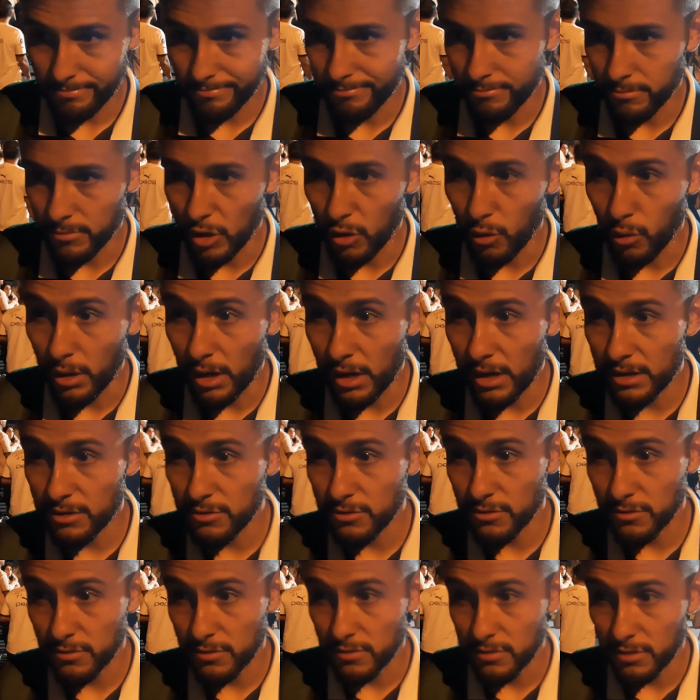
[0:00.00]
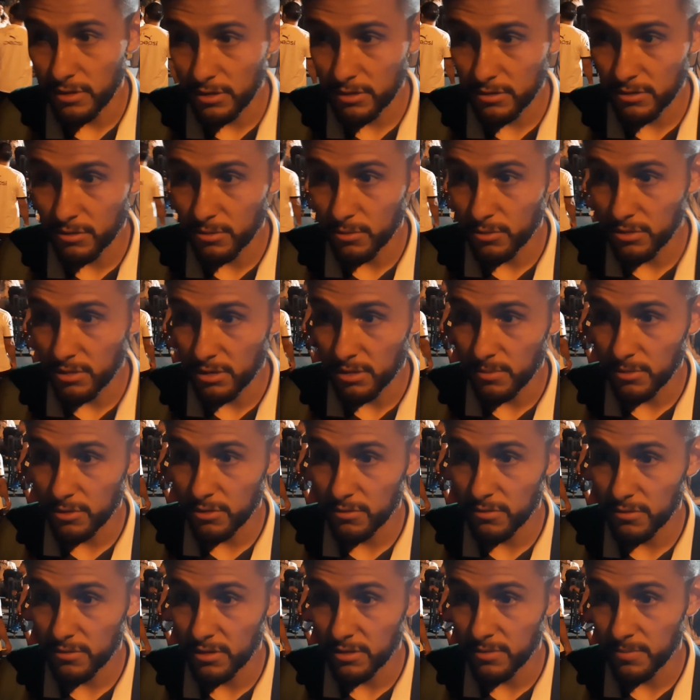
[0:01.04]
mejorar esos, como te repito,
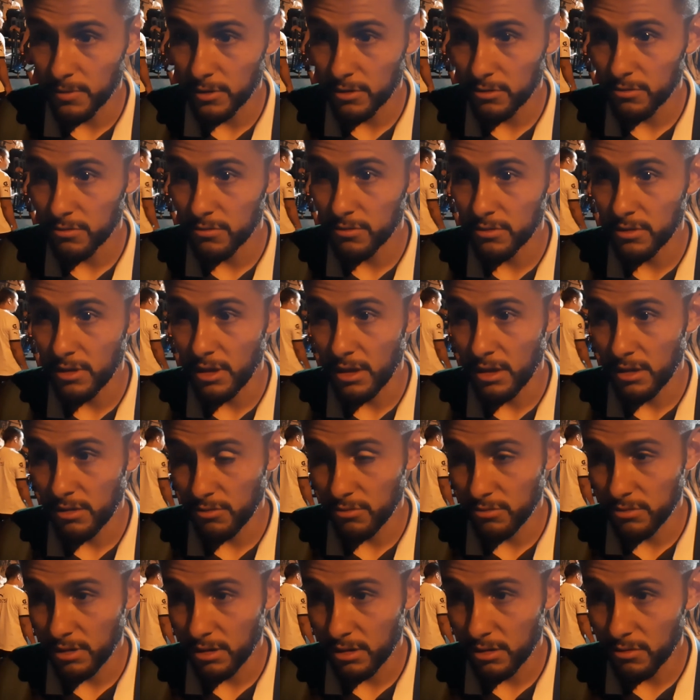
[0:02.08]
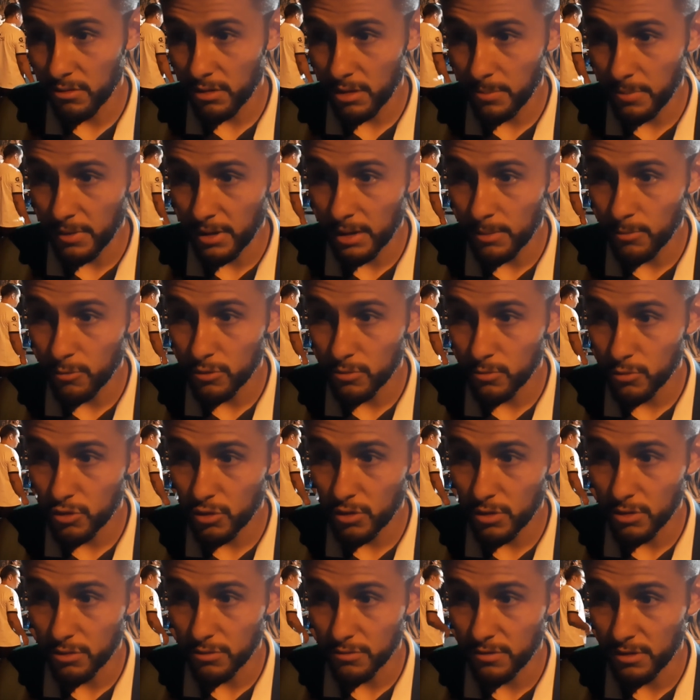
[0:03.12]
esos aspectos donde, donde creo que pecamos mucho
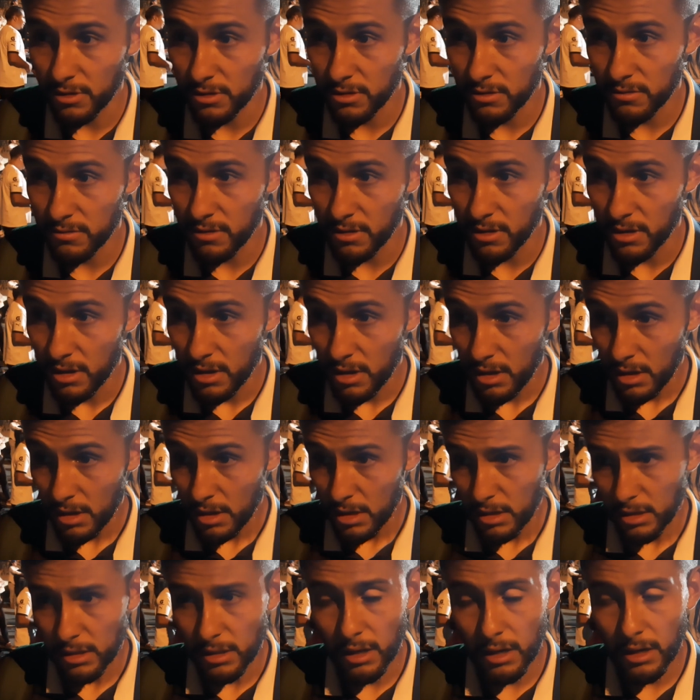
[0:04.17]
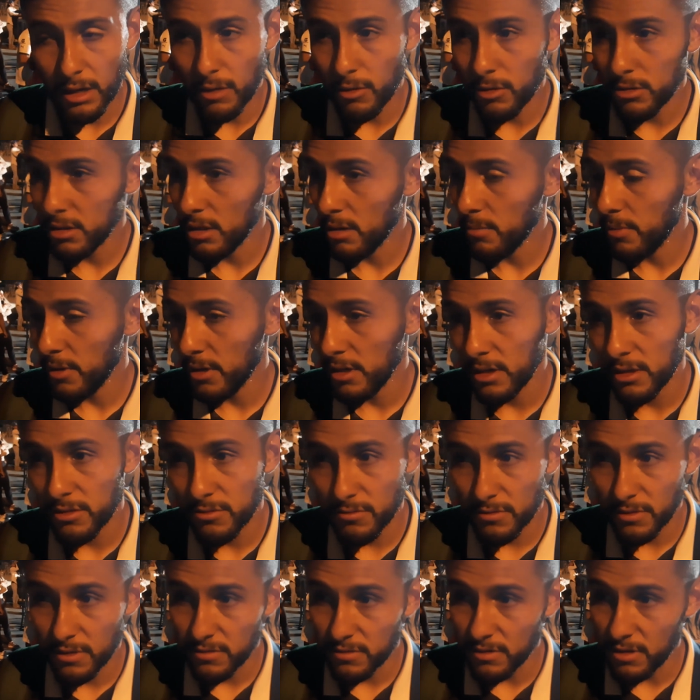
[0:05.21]
de inocentes y darle la vuelta a la página.
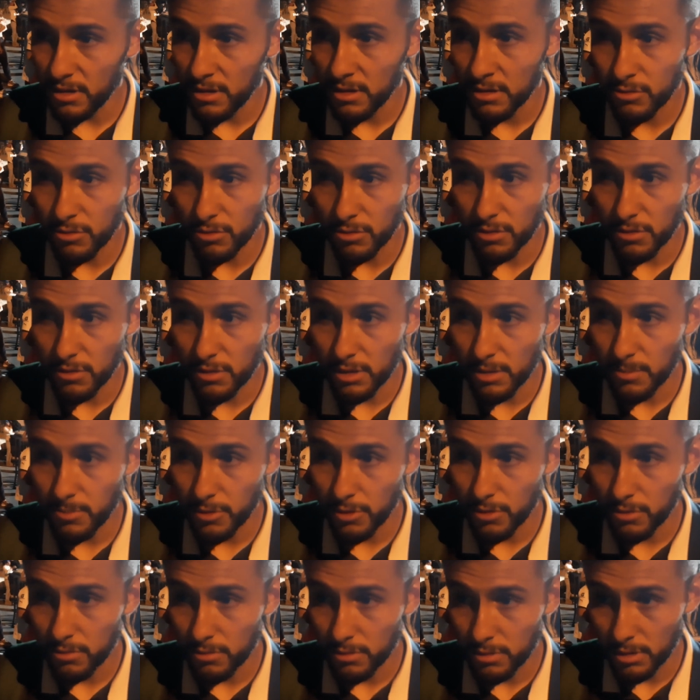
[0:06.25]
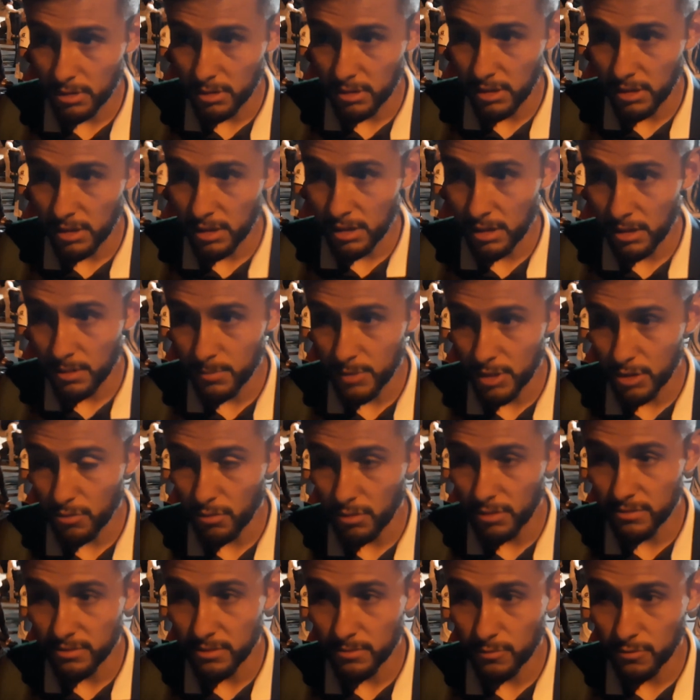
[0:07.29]
Esto es así, torneo rápido. El día
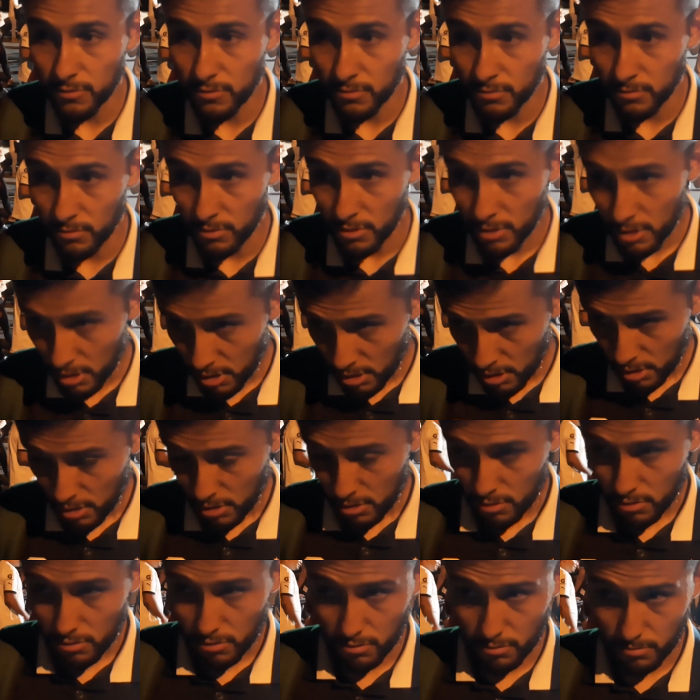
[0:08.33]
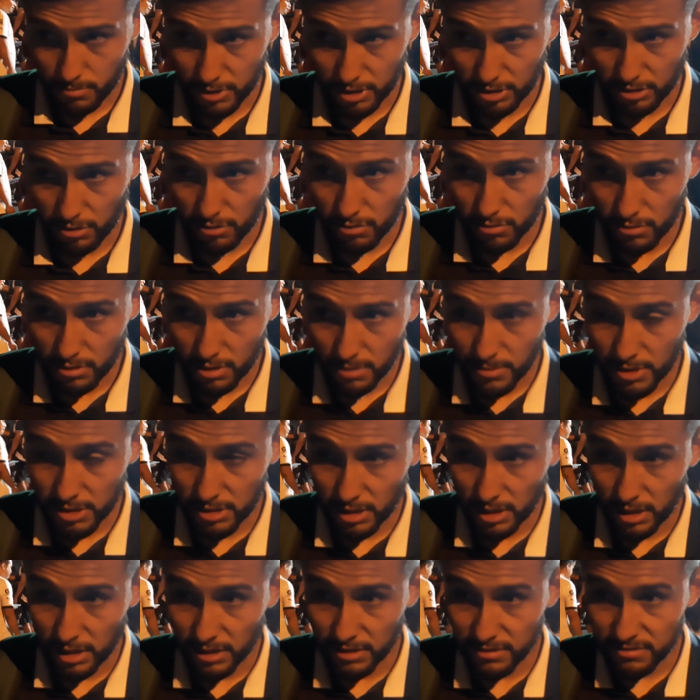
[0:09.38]
miércoles tenemos un, un partido nuevamente
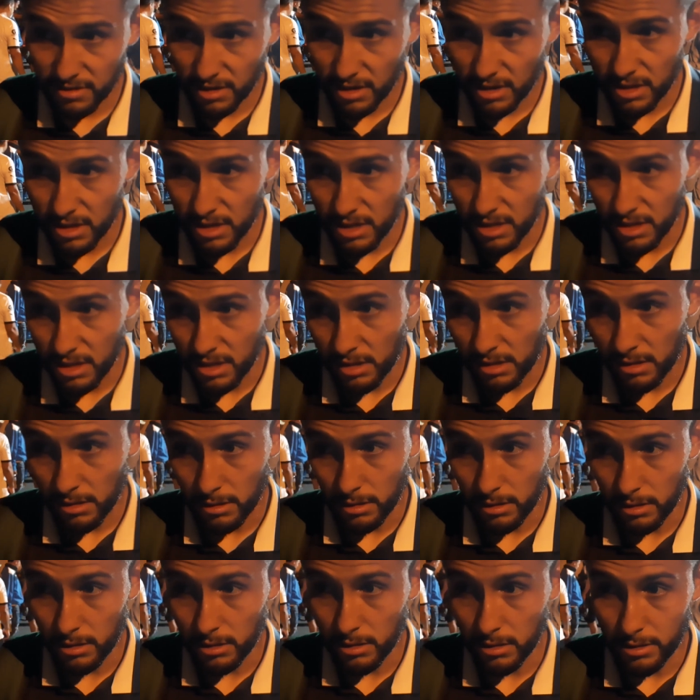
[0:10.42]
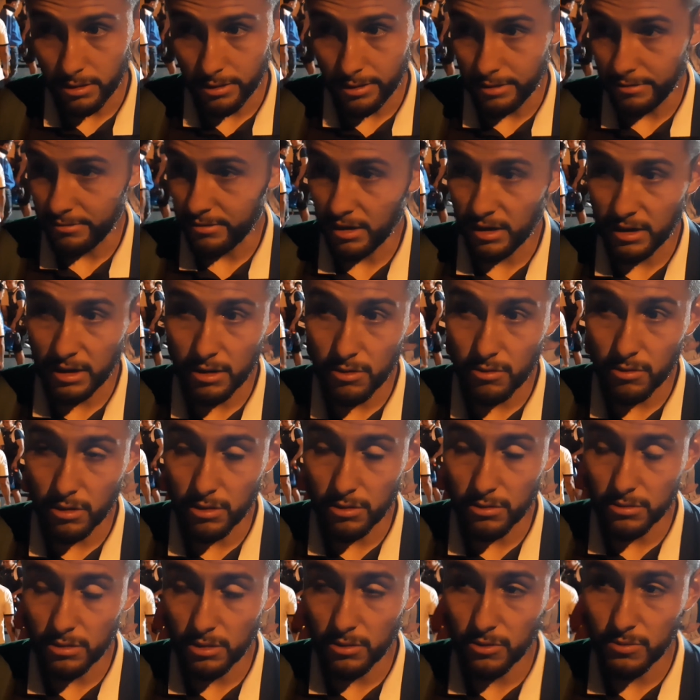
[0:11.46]
en casa y, está claro que
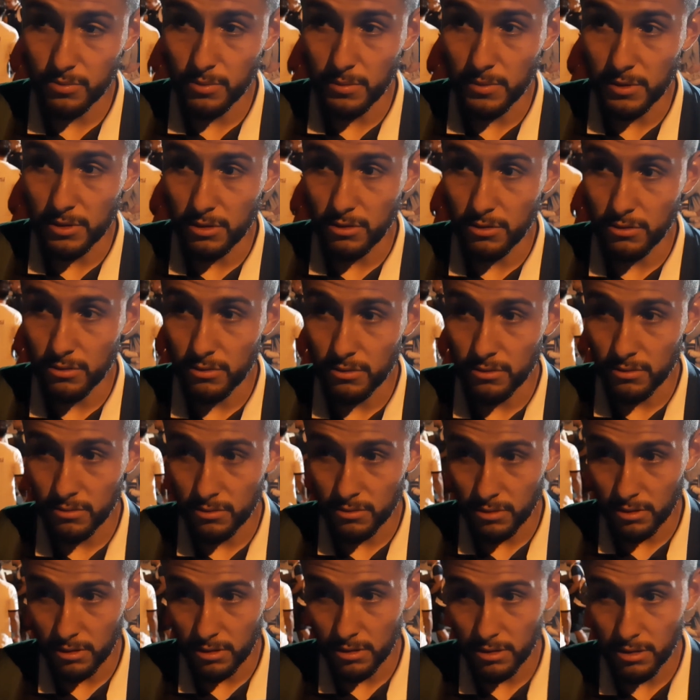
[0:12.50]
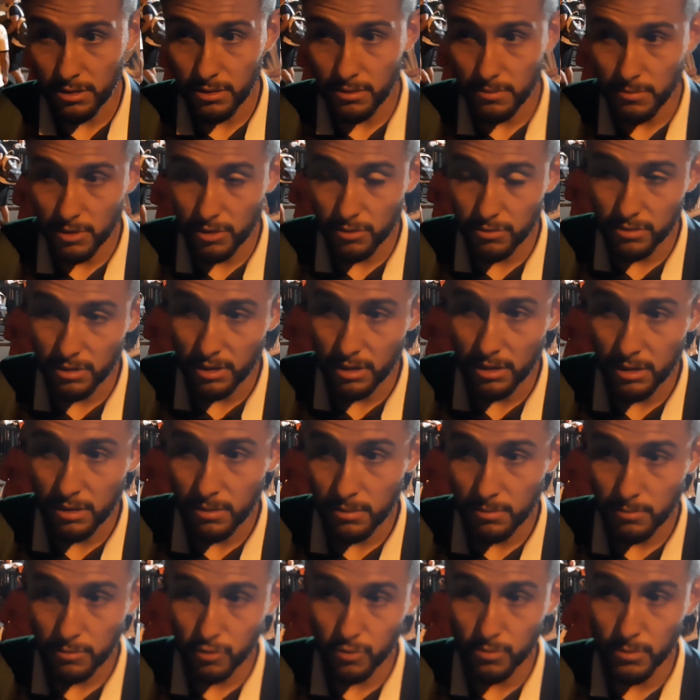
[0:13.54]
no te hemos permitido eh, menos de,
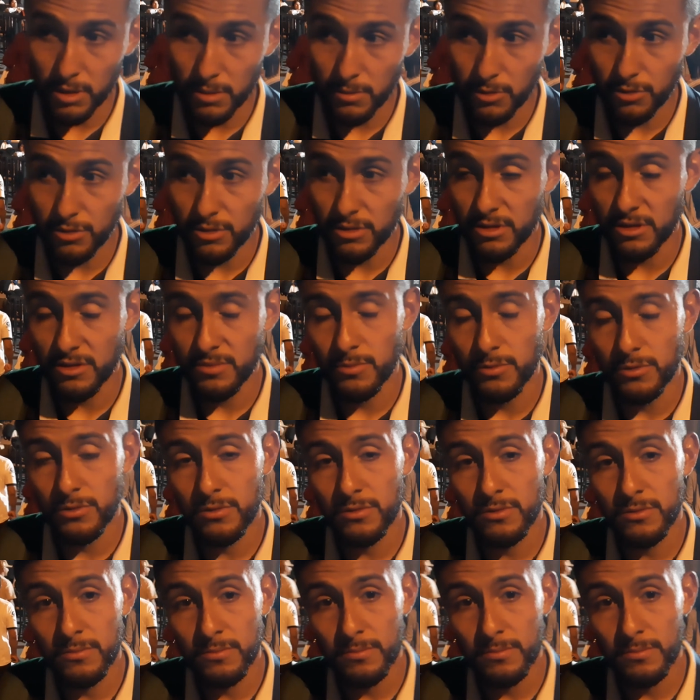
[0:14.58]
sumar menos de tres puntos.